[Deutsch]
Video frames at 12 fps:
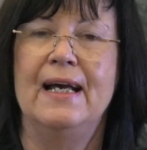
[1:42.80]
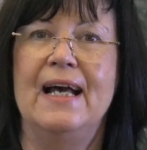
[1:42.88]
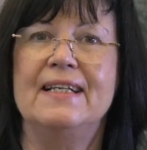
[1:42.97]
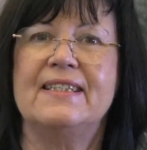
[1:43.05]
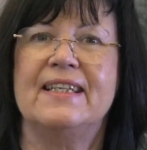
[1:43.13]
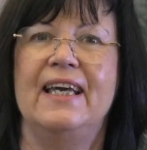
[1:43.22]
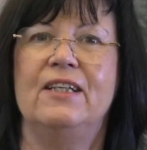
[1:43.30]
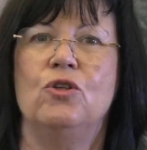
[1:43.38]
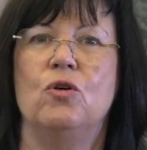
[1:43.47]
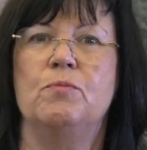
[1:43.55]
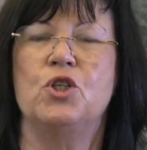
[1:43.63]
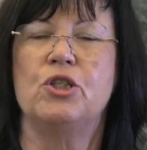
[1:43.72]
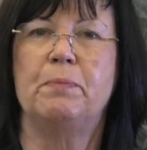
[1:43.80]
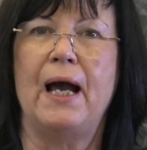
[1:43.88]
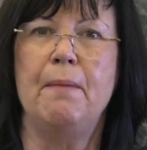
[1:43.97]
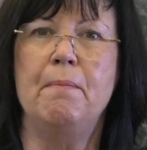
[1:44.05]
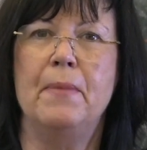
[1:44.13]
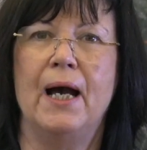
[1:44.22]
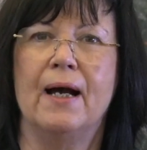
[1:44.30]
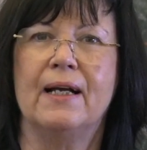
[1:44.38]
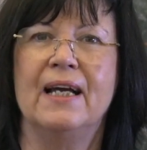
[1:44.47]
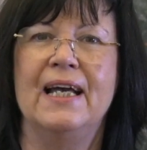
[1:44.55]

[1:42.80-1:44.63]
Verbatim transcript: Es geht um Spremberg.